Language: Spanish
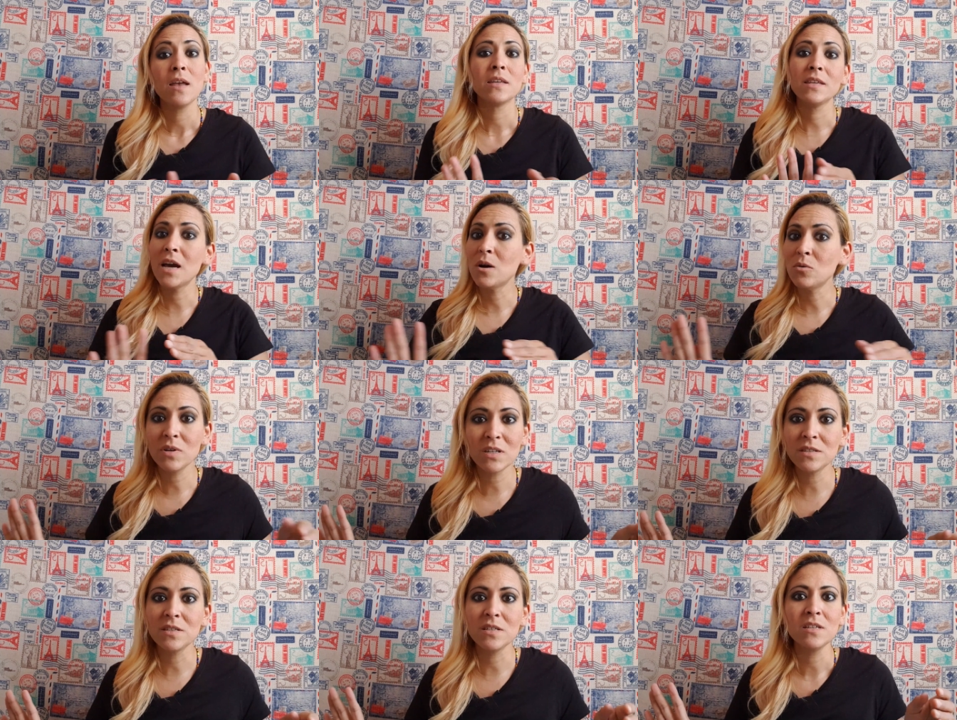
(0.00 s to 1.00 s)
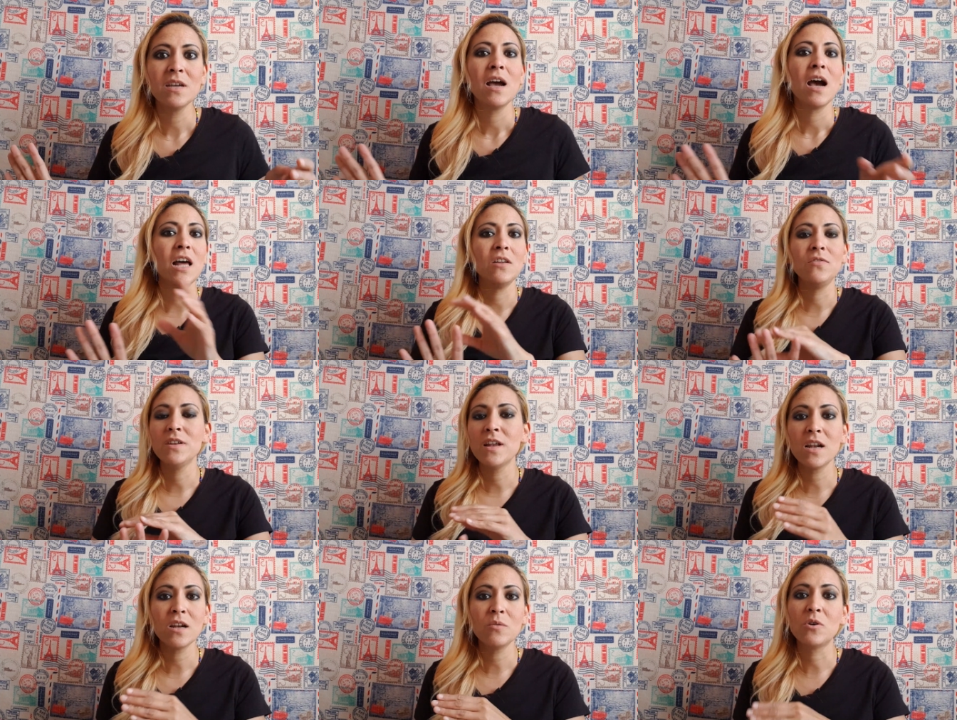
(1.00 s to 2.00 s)
Y aún así, al
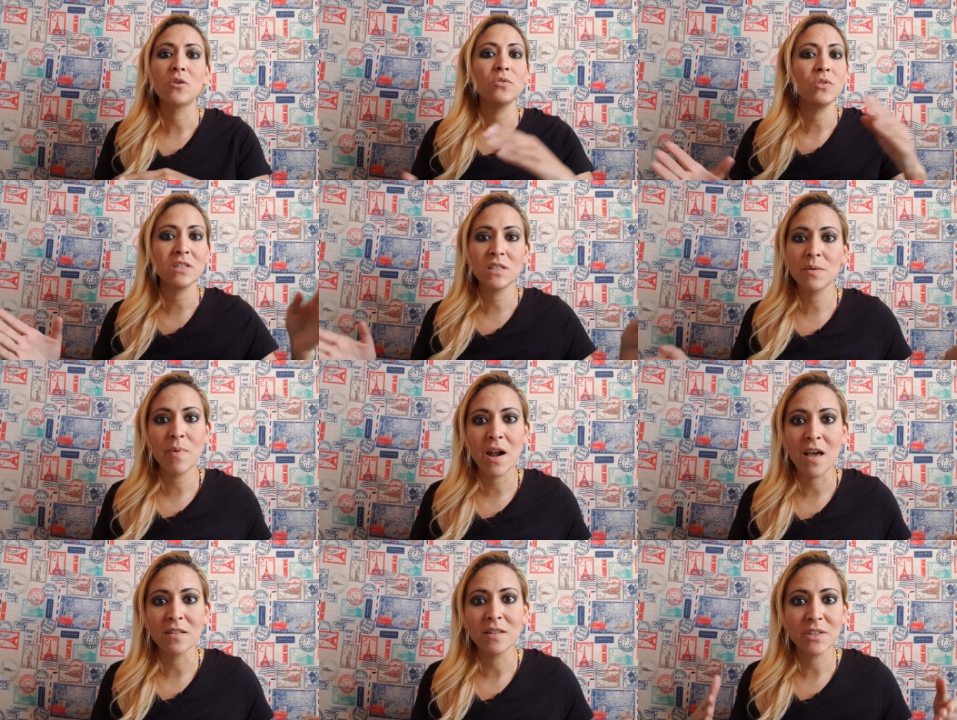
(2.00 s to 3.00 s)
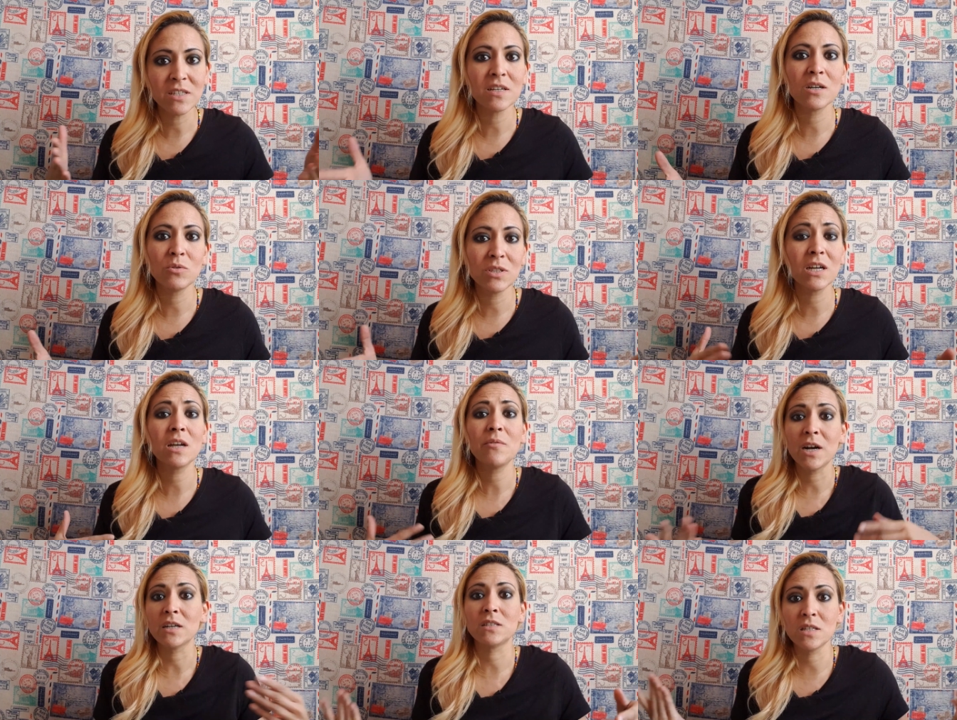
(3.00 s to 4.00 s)
final a lo mejor de una semana te vas a dar cuenta que
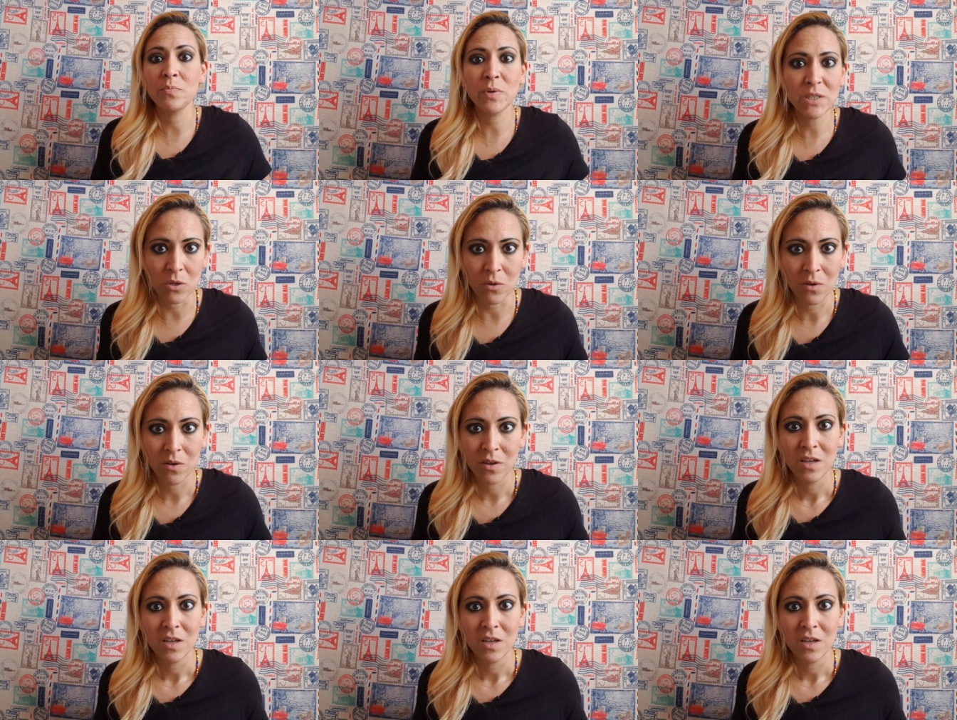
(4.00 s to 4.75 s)
bajaste de peso.